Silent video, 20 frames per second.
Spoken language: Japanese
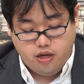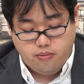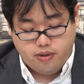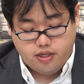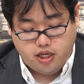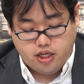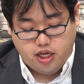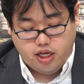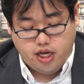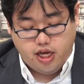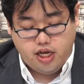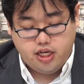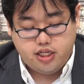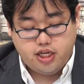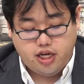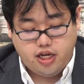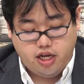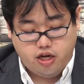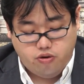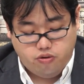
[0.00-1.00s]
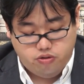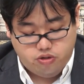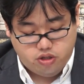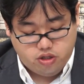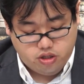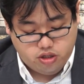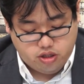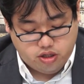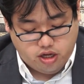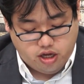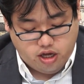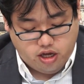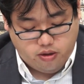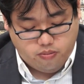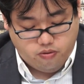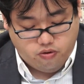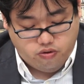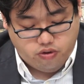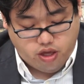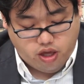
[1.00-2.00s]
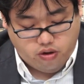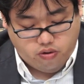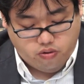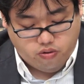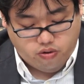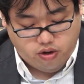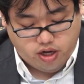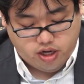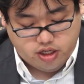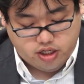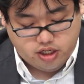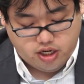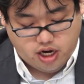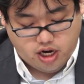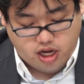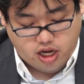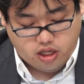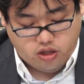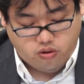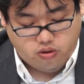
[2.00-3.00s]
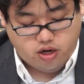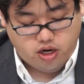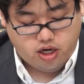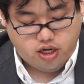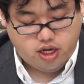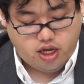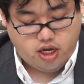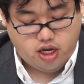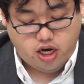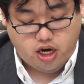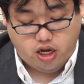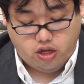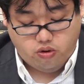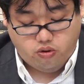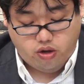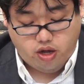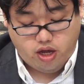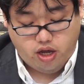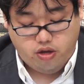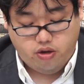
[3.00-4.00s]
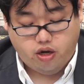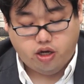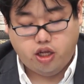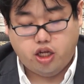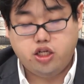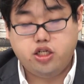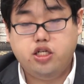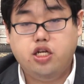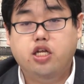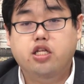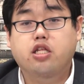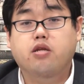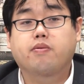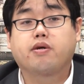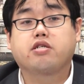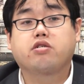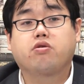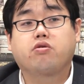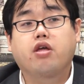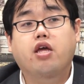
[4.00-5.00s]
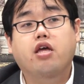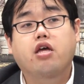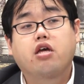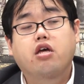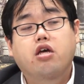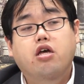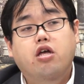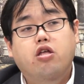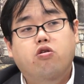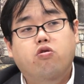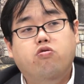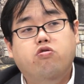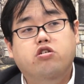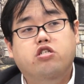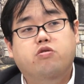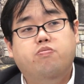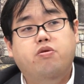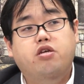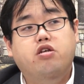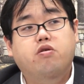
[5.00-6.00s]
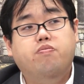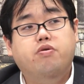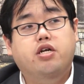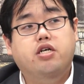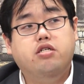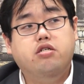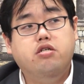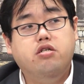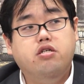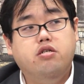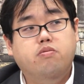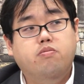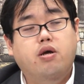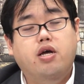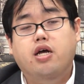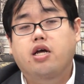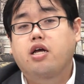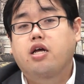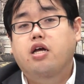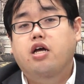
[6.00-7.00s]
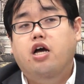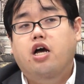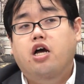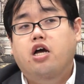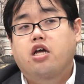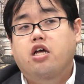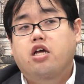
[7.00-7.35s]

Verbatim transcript: またで、計算や論述も結構しっかりやっとかなきゃいけないという形になってますので、解くスピードプラス、まあ、